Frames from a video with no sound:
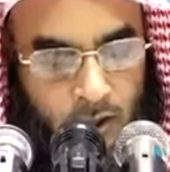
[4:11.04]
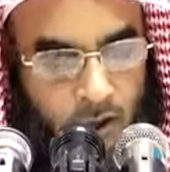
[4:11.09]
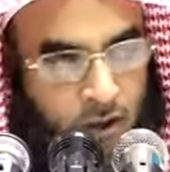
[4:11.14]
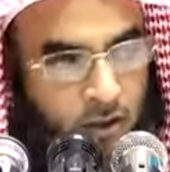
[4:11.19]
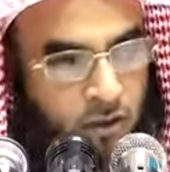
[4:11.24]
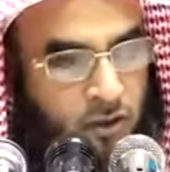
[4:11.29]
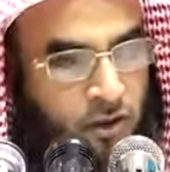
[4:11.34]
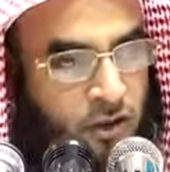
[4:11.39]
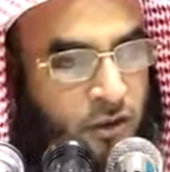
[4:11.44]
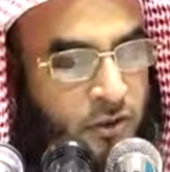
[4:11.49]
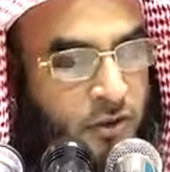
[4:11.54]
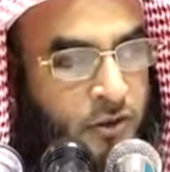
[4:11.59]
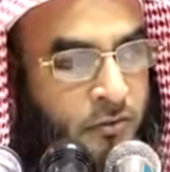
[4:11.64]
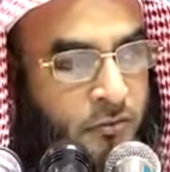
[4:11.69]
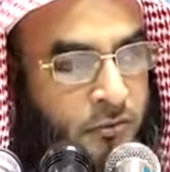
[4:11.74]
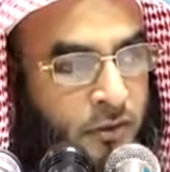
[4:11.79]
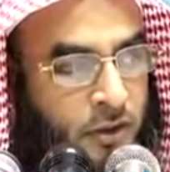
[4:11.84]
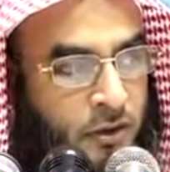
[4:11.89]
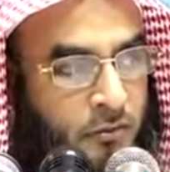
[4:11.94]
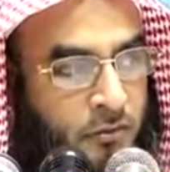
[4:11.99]
আর অনেক
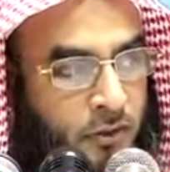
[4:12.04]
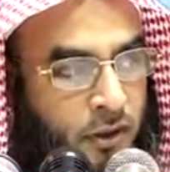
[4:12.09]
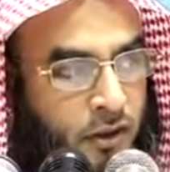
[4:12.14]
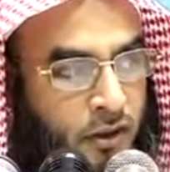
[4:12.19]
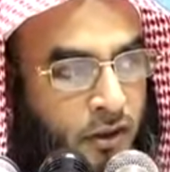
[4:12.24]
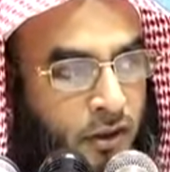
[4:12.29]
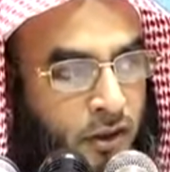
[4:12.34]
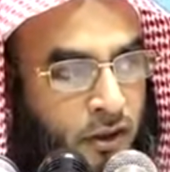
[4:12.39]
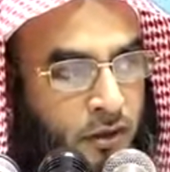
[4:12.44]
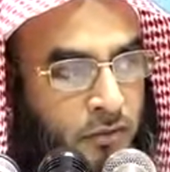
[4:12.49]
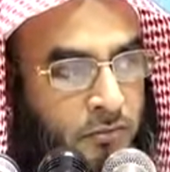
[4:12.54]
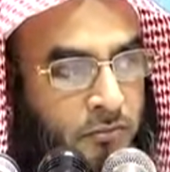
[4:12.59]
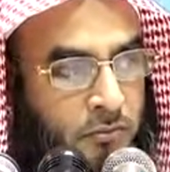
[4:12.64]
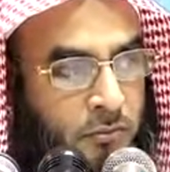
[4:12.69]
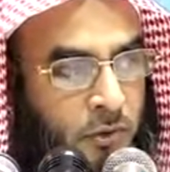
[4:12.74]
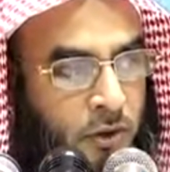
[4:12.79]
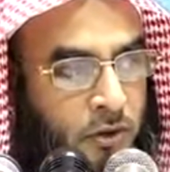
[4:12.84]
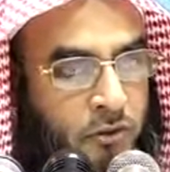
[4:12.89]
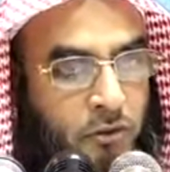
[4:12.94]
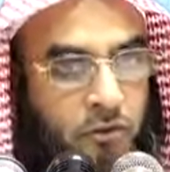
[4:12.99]
শব্দের বাংলা
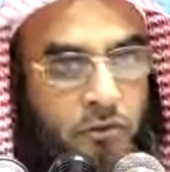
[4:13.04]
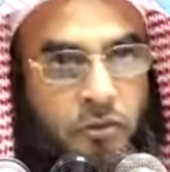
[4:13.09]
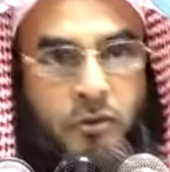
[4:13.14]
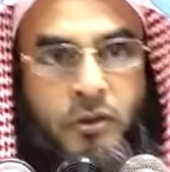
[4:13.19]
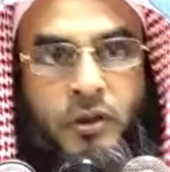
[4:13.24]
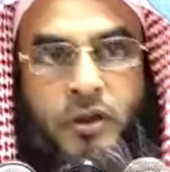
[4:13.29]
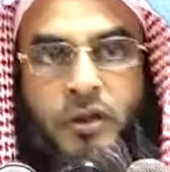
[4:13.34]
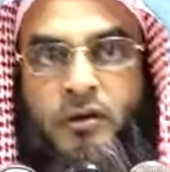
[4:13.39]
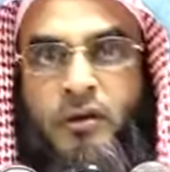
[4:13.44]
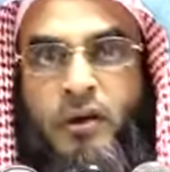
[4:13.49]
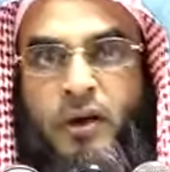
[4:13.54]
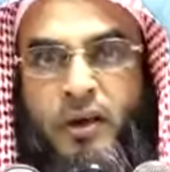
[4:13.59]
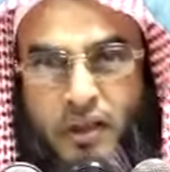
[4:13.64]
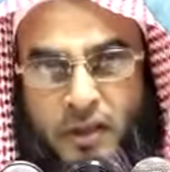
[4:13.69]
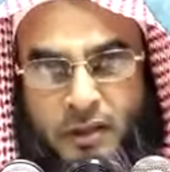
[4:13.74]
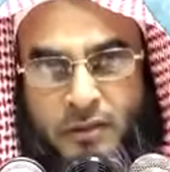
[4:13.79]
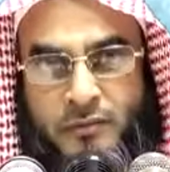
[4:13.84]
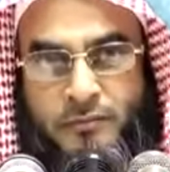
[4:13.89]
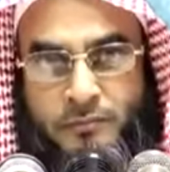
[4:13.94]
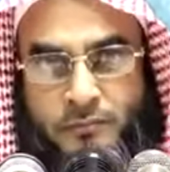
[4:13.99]
হয়তো তৈরি
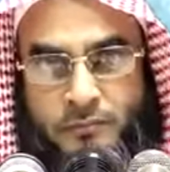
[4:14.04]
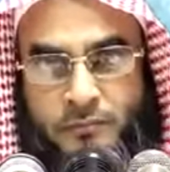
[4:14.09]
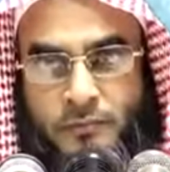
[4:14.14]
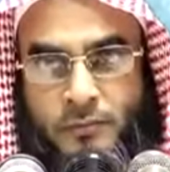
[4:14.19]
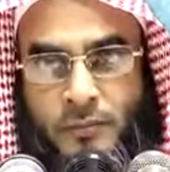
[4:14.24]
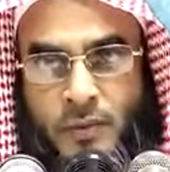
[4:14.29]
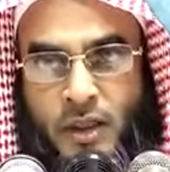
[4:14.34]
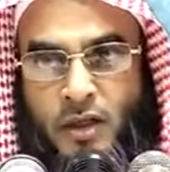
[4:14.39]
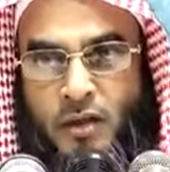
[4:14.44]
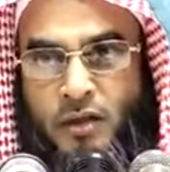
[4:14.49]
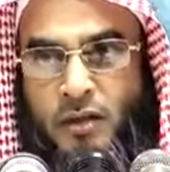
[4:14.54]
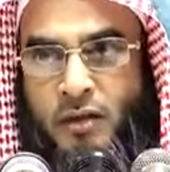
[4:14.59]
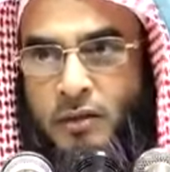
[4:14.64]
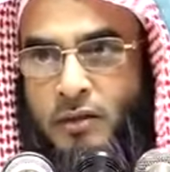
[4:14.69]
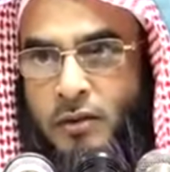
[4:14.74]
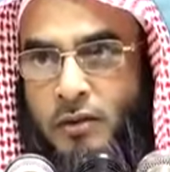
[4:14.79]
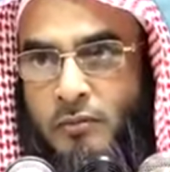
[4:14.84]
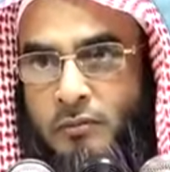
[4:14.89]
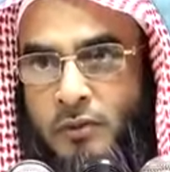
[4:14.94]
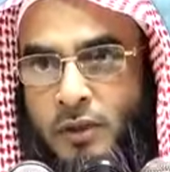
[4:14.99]
হয়নি কারণ
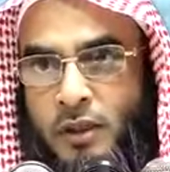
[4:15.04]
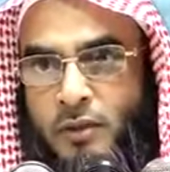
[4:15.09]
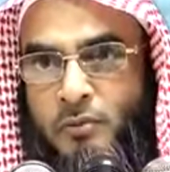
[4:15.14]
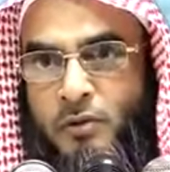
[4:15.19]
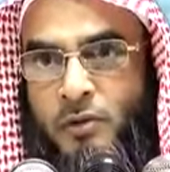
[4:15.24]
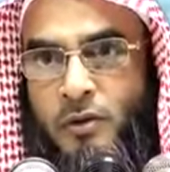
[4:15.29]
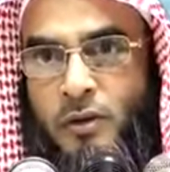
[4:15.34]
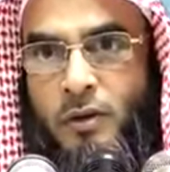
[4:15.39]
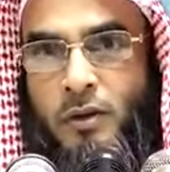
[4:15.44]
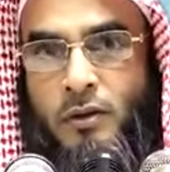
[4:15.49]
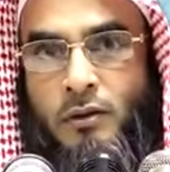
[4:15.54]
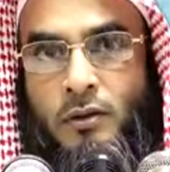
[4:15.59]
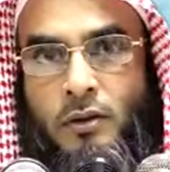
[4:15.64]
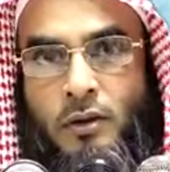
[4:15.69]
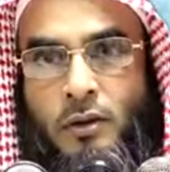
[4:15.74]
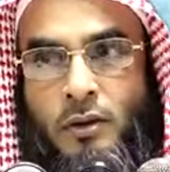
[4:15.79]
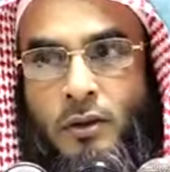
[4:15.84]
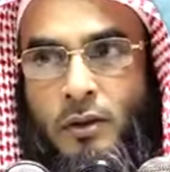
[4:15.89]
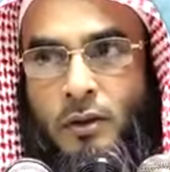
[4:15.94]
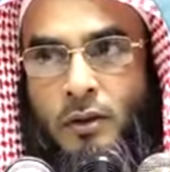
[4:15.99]
এই সব টার্মগুলি
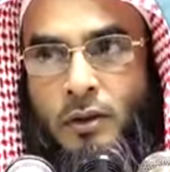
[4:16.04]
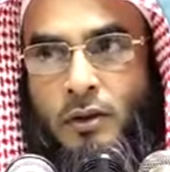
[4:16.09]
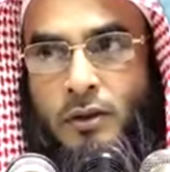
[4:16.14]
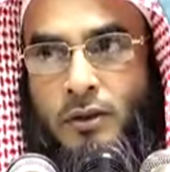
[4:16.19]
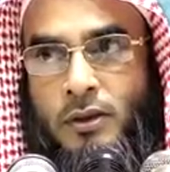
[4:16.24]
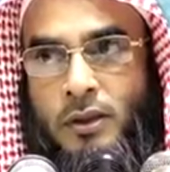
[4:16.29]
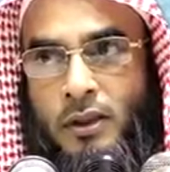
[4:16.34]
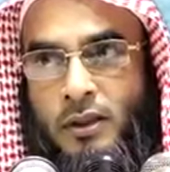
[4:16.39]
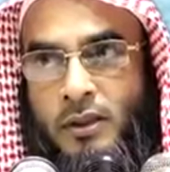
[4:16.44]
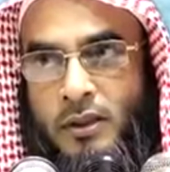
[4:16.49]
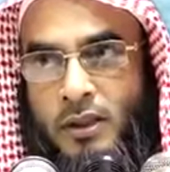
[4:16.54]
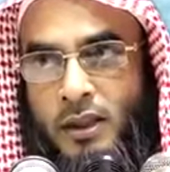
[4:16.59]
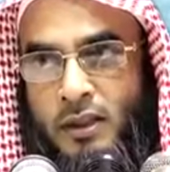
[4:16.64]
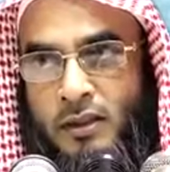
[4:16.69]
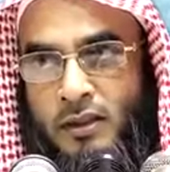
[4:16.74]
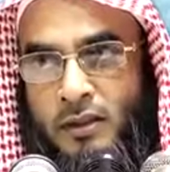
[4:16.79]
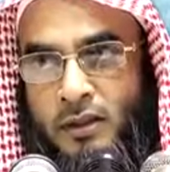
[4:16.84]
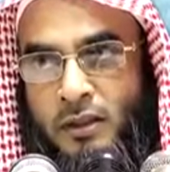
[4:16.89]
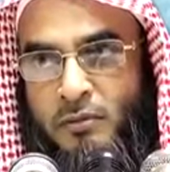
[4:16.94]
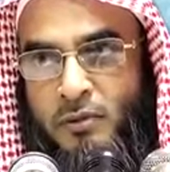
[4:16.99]
যারা
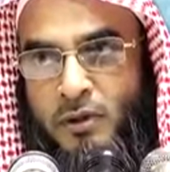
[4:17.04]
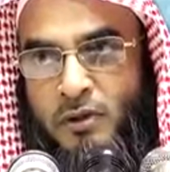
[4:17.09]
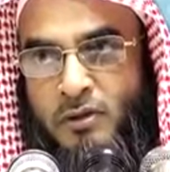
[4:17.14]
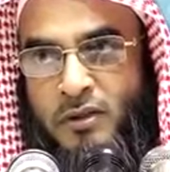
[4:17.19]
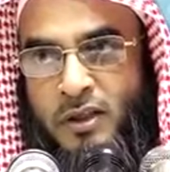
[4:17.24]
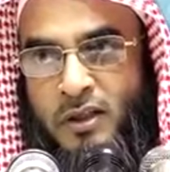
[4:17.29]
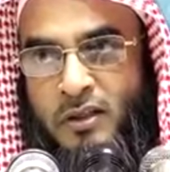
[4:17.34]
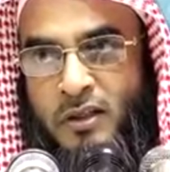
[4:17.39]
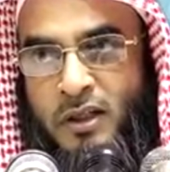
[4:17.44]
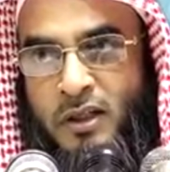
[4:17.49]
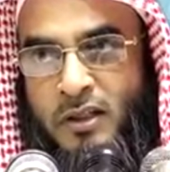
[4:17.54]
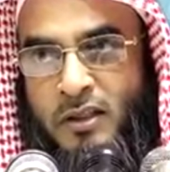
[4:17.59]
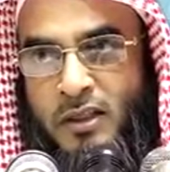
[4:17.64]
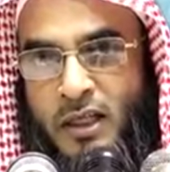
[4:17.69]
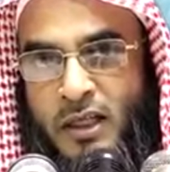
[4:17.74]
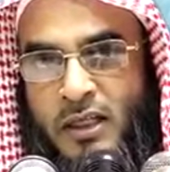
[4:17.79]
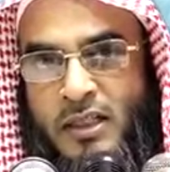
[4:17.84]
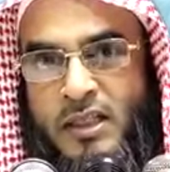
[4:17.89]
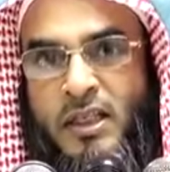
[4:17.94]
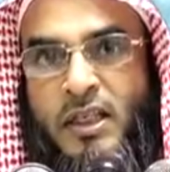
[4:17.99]
সাহিত্যিক মানুষ তাদের
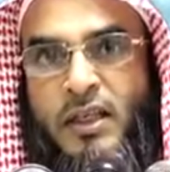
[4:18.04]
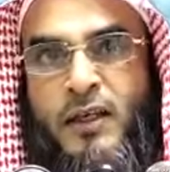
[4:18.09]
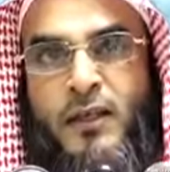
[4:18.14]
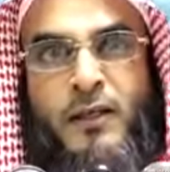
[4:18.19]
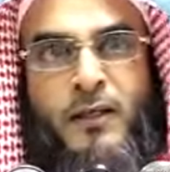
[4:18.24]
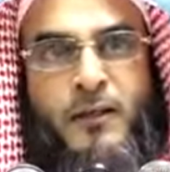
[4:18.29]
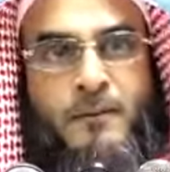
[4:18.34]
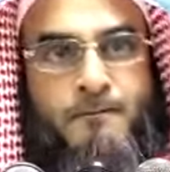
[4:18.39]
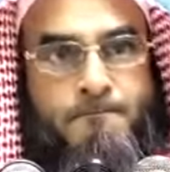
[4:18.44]
কাছে আসেই